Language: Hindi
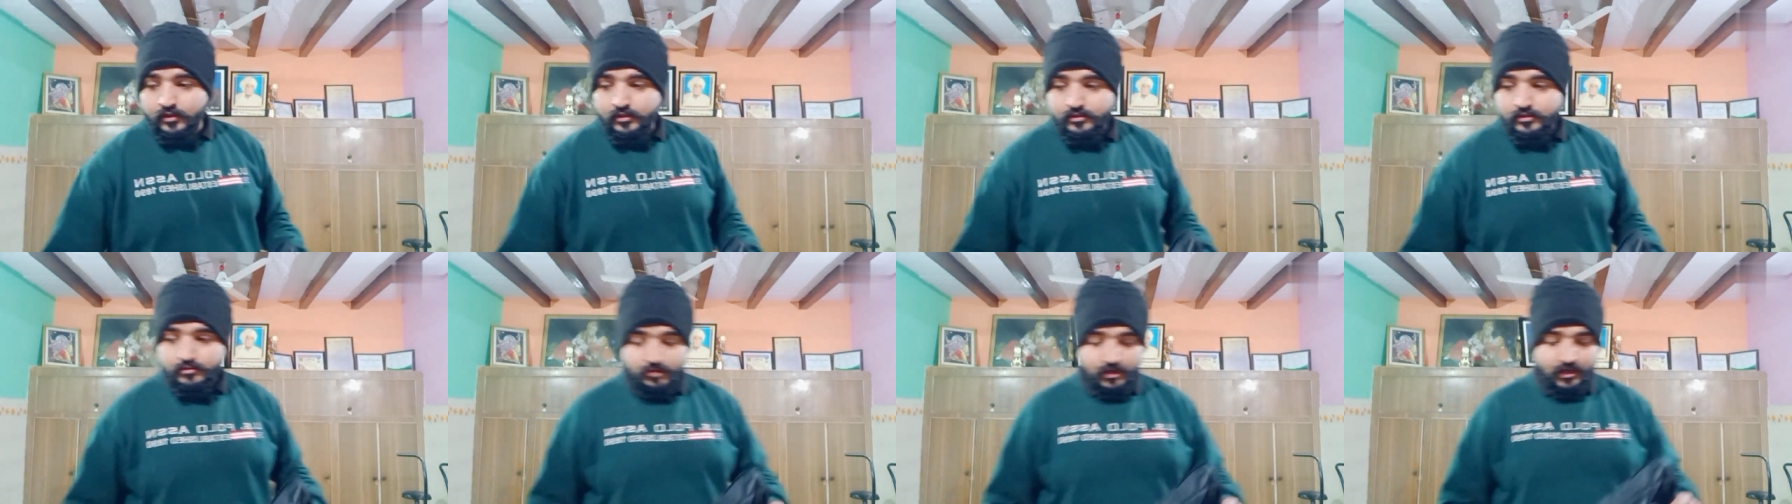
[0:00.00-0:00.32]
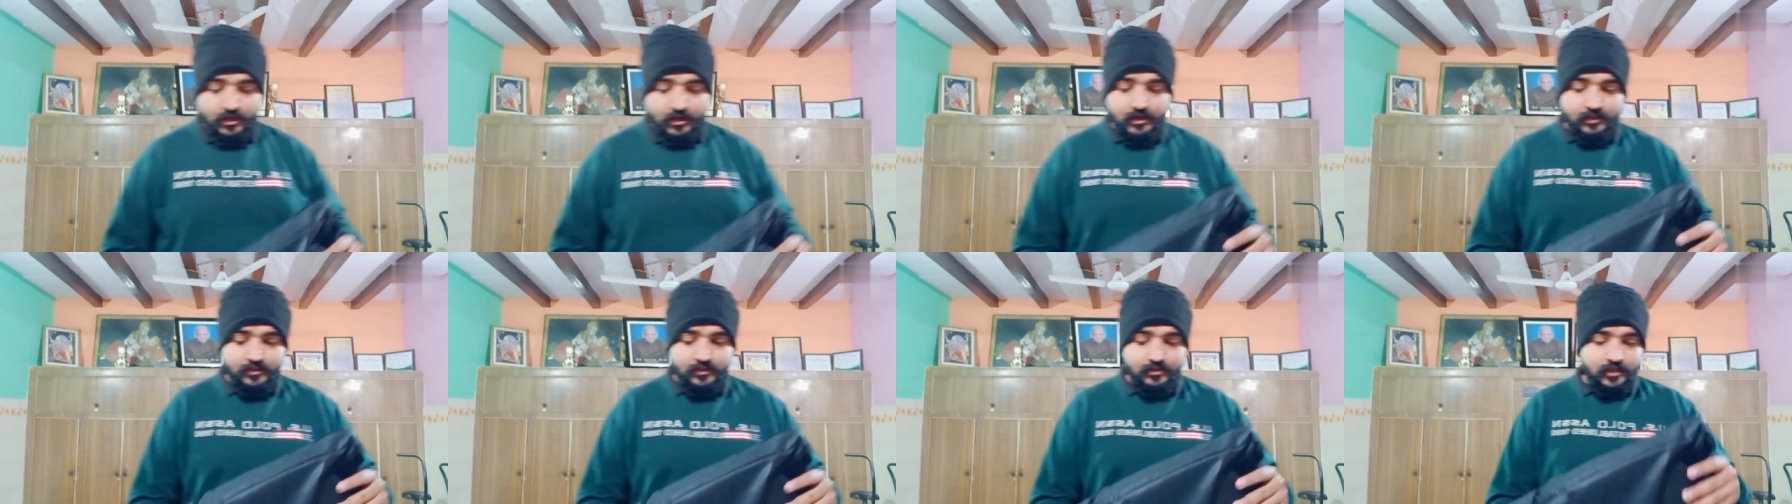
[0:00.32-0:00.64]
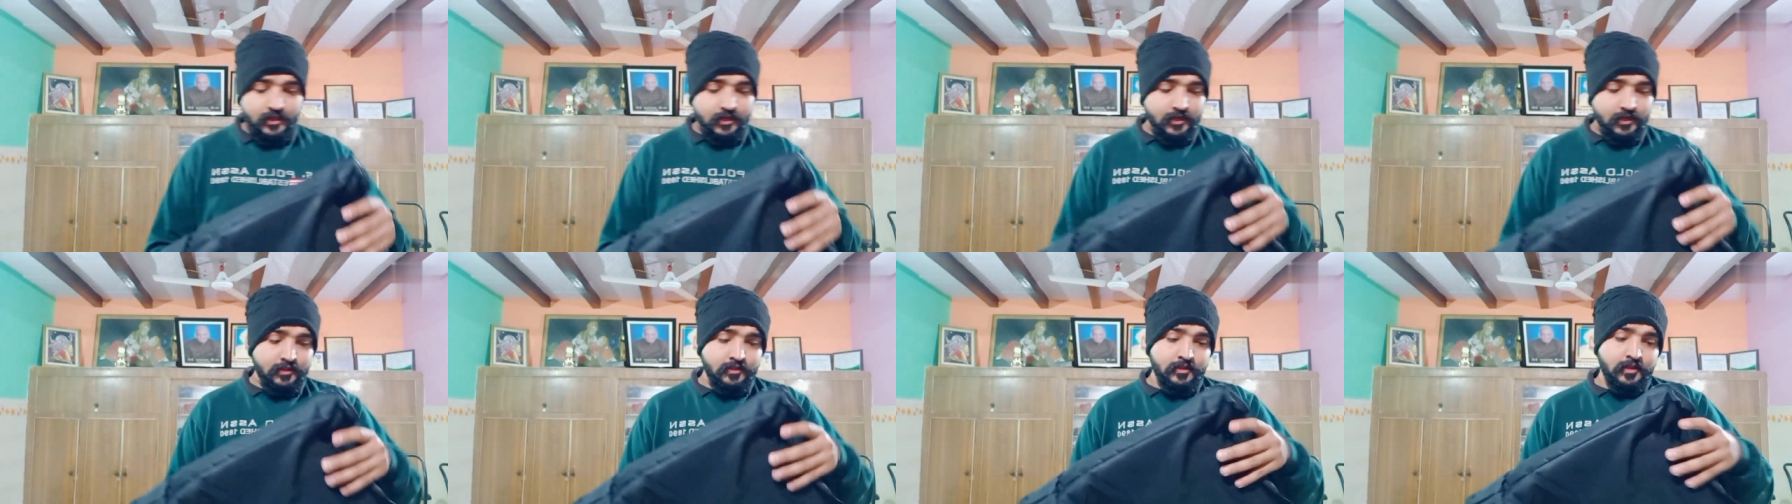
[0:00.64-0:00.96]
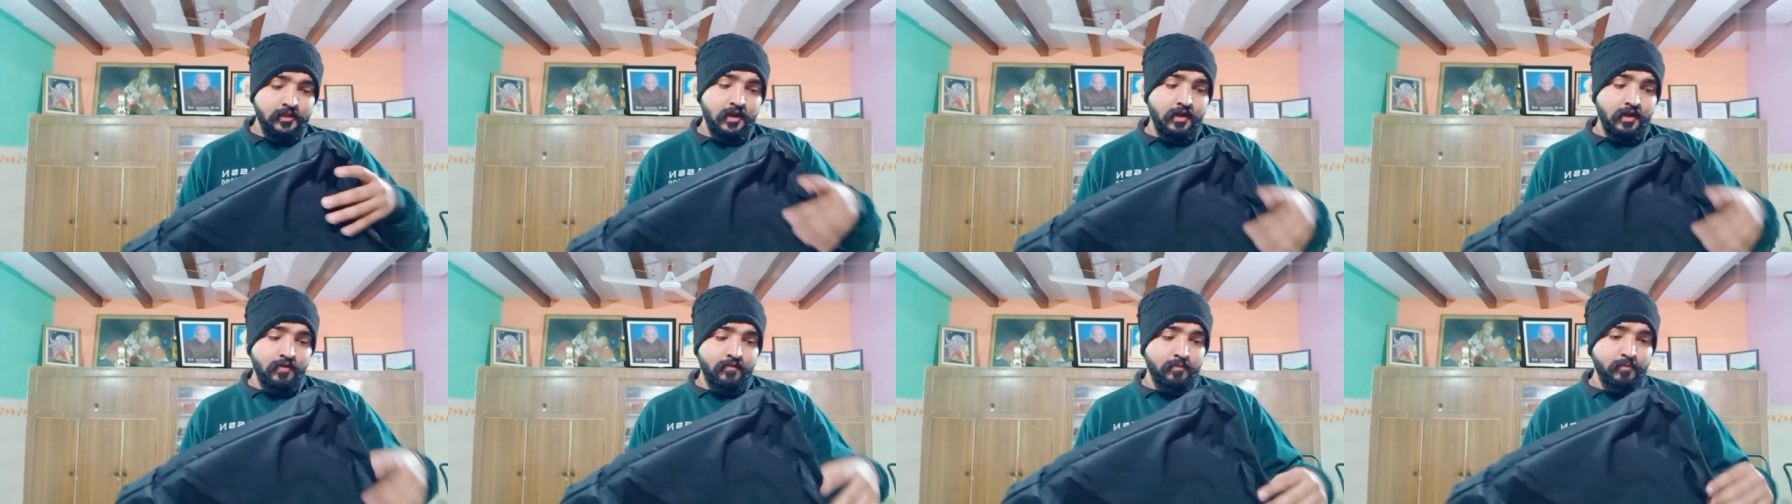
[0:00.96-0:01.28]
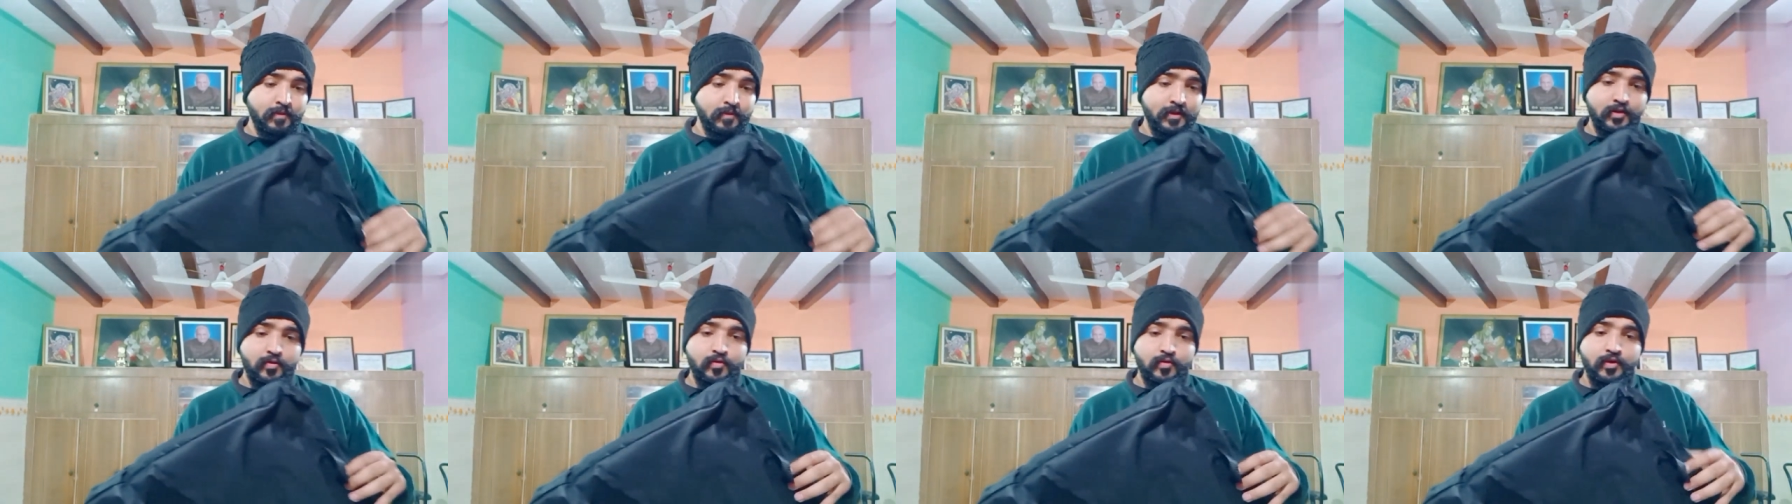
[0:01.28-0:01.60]
इसके गत्ते के अंदर
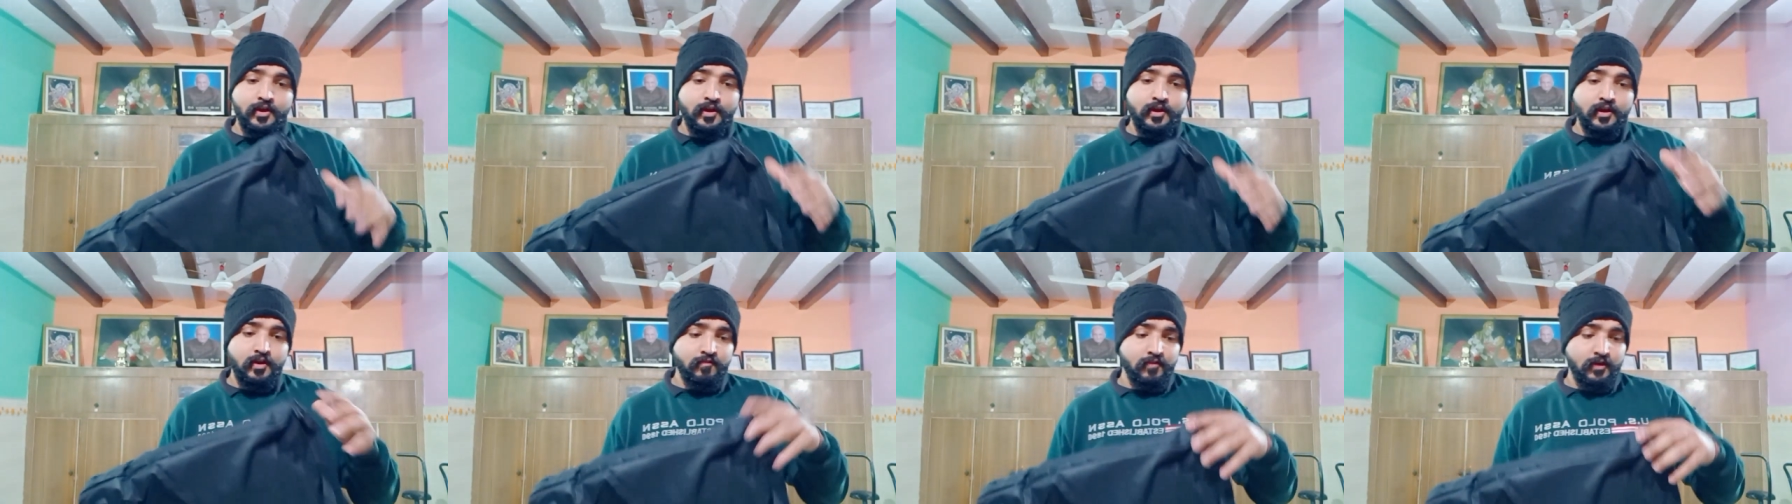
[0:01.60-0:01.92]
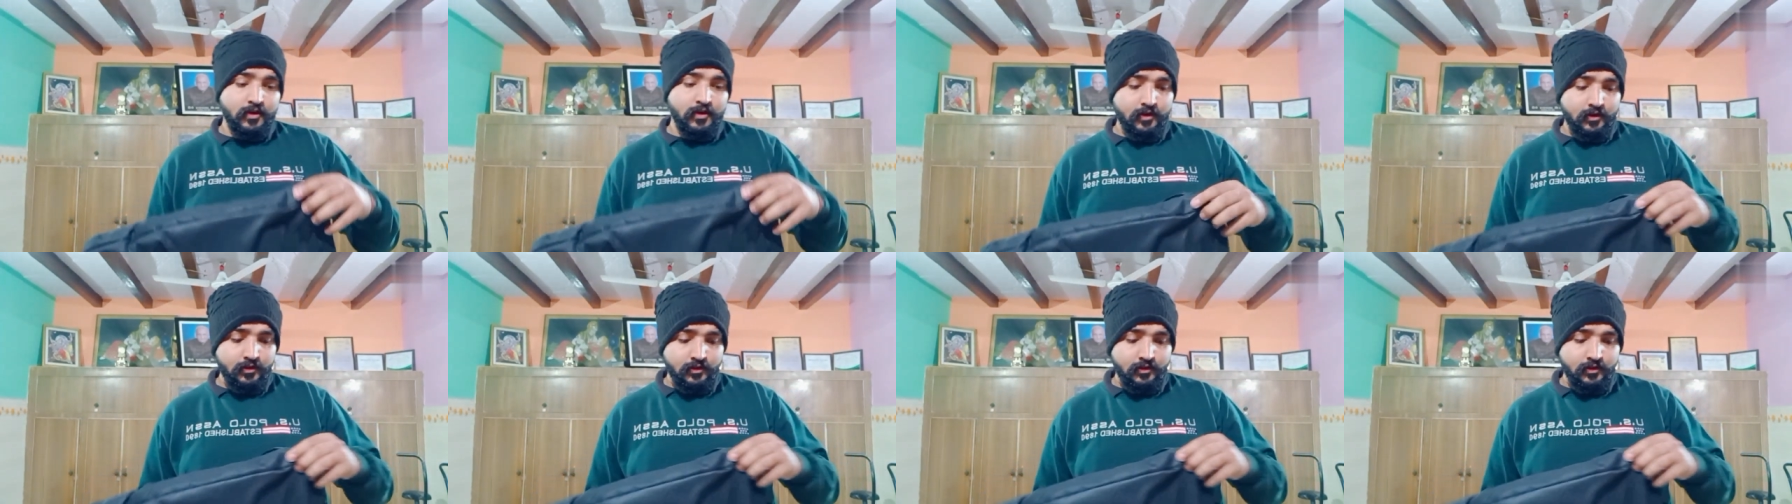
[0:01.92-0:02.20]
आवा भाई एक कवर